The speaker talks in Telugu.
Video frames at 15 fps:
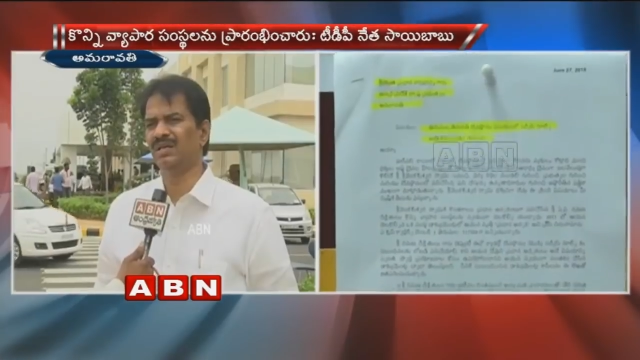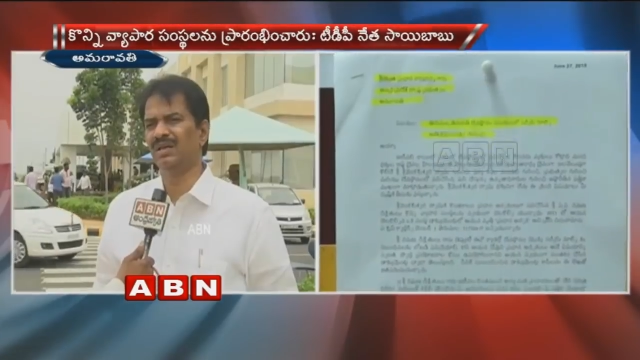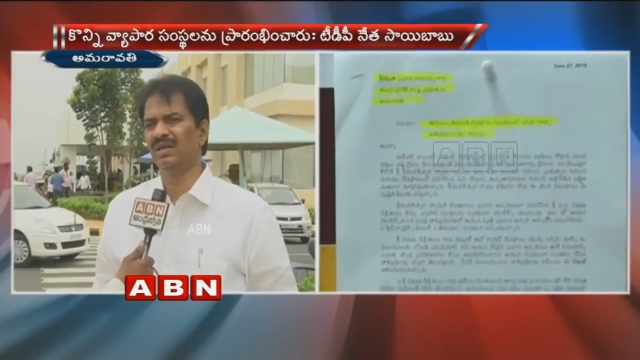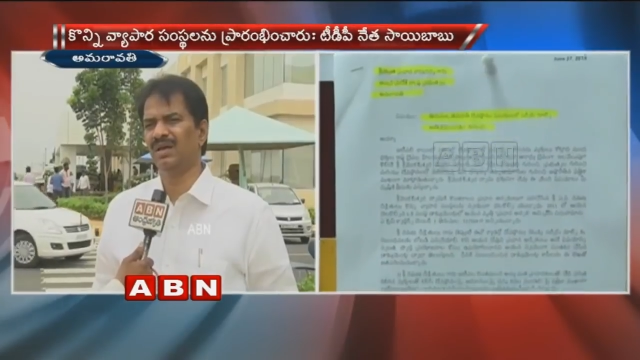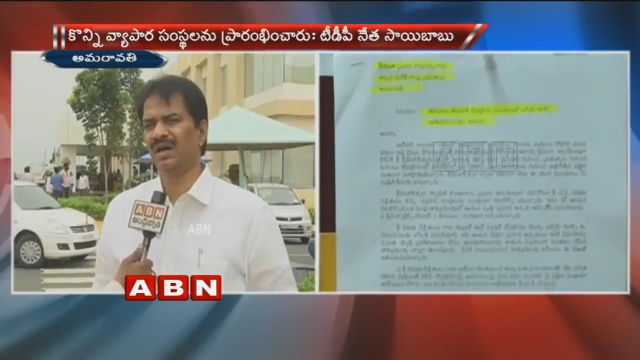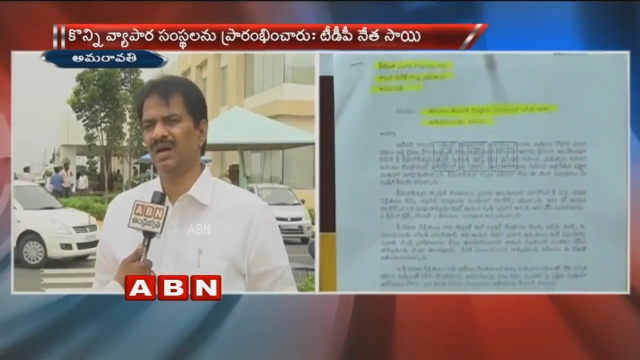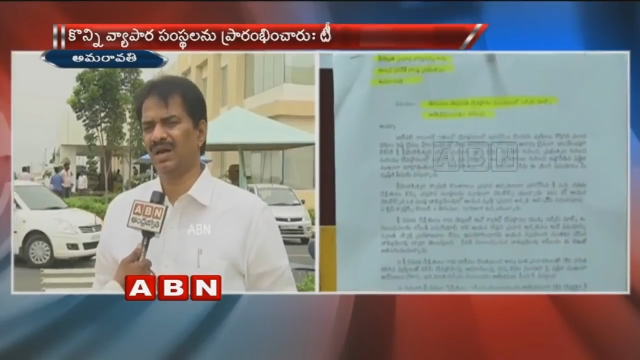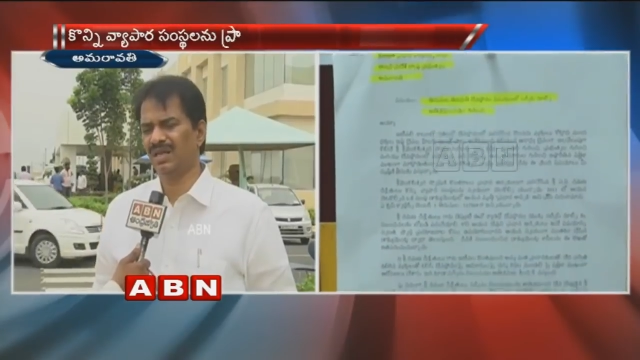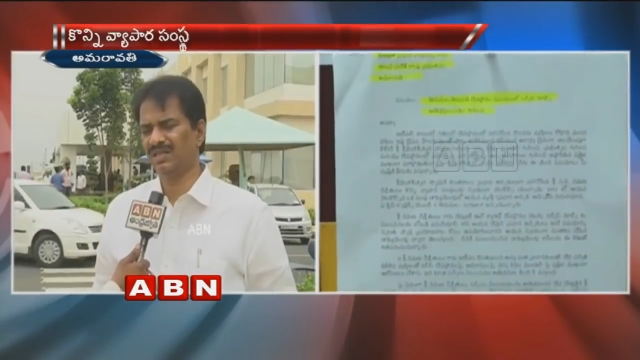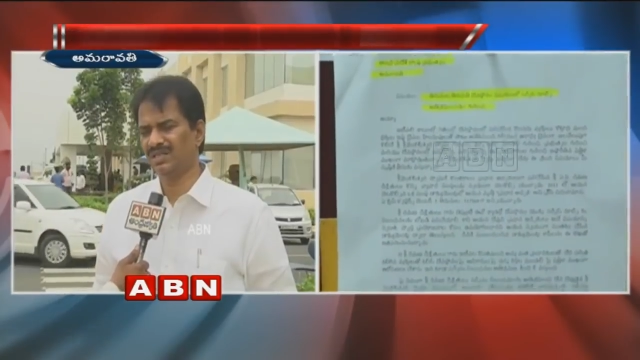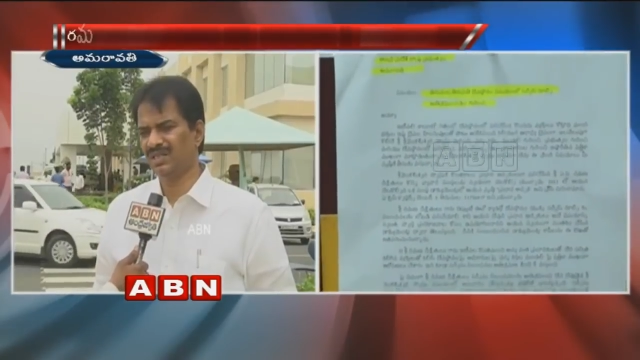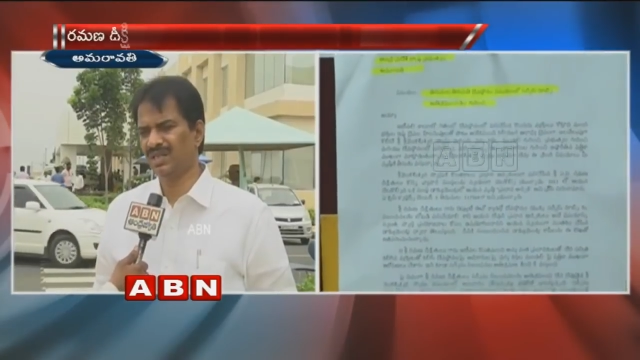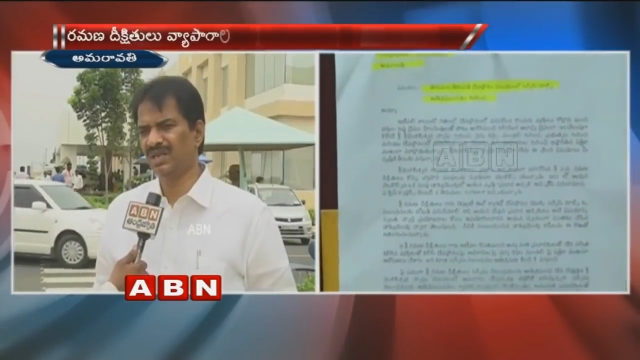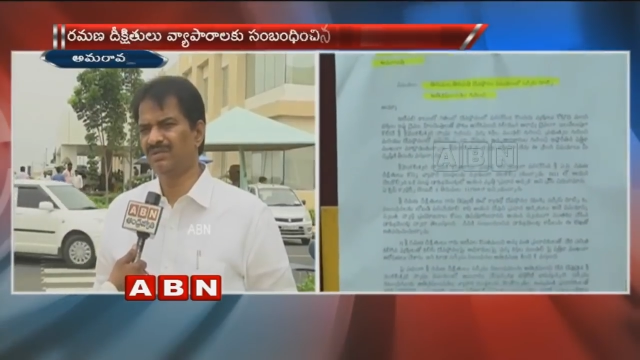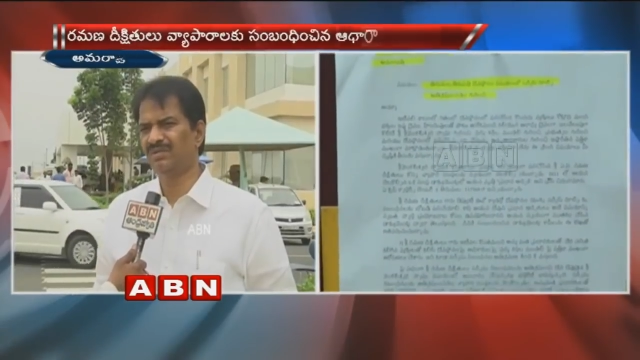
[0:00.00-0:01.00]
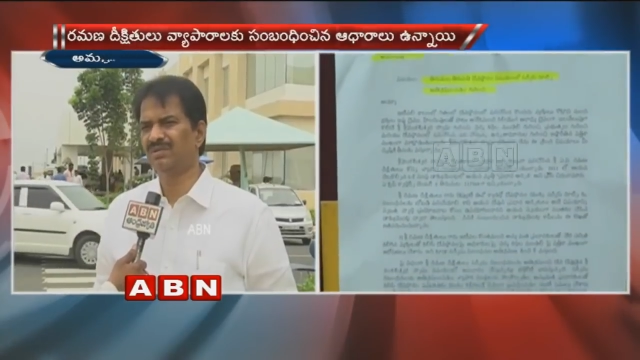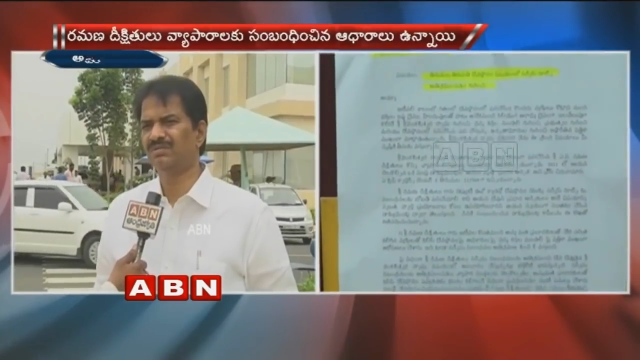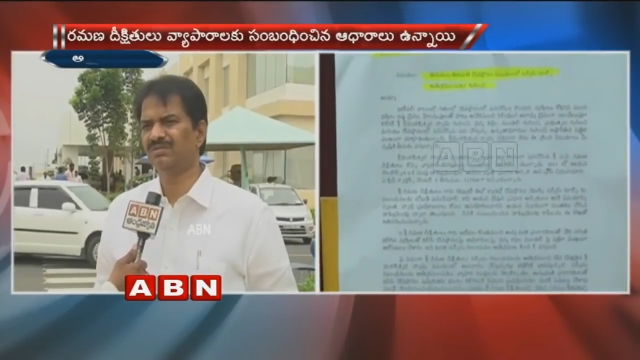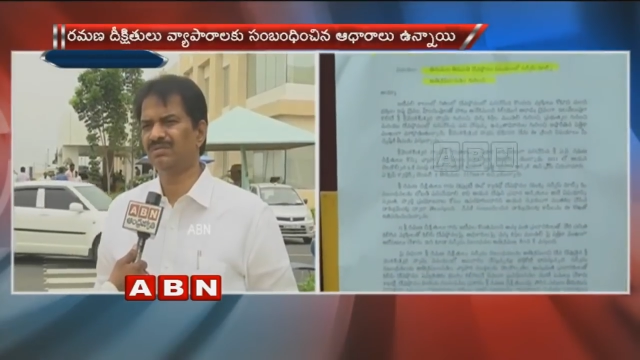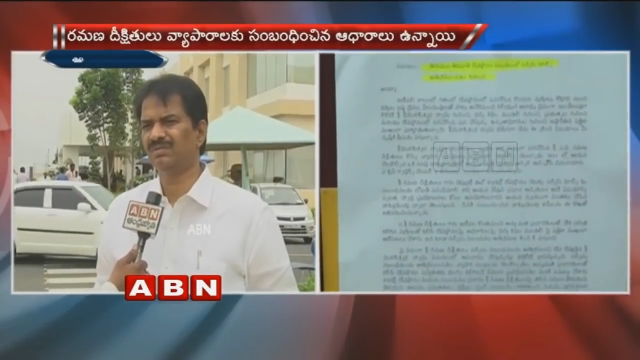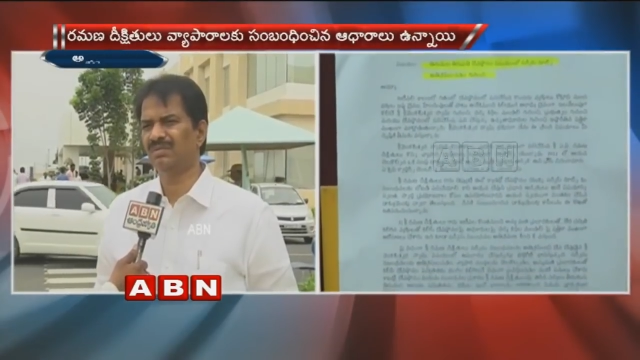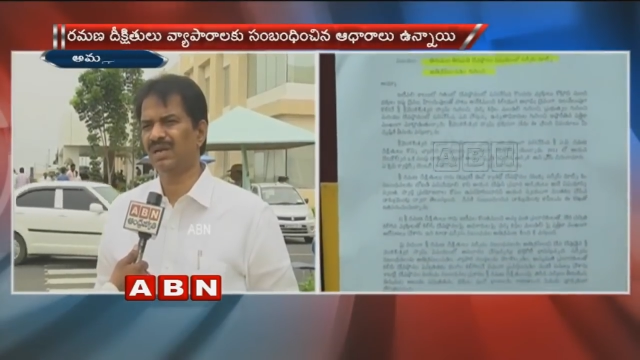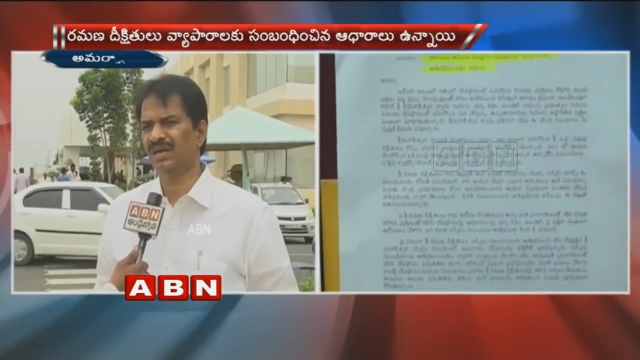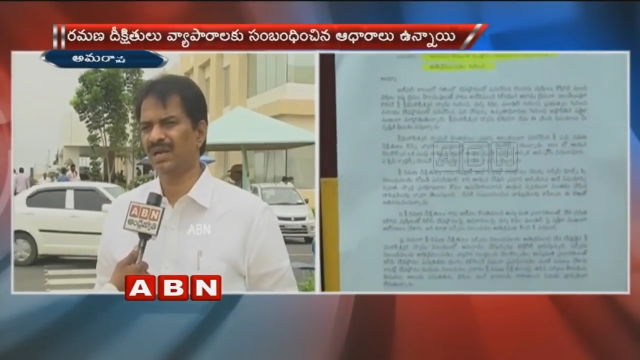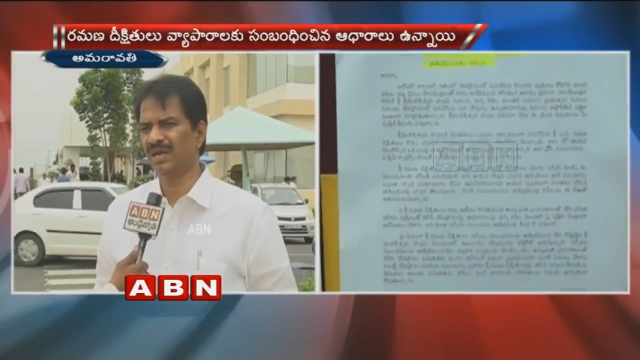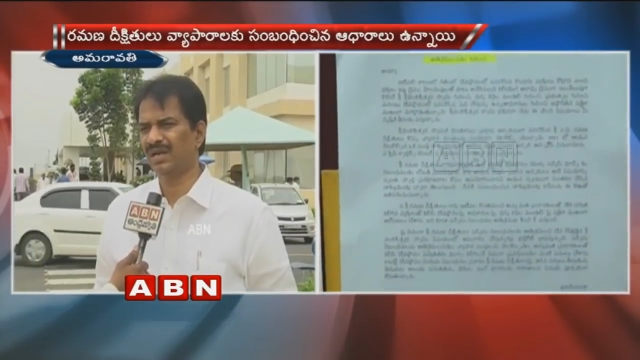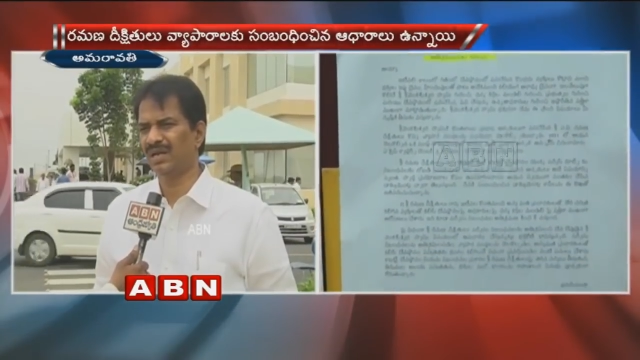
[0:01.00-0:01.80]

ఆరాధ్య దైవం అట్లాగే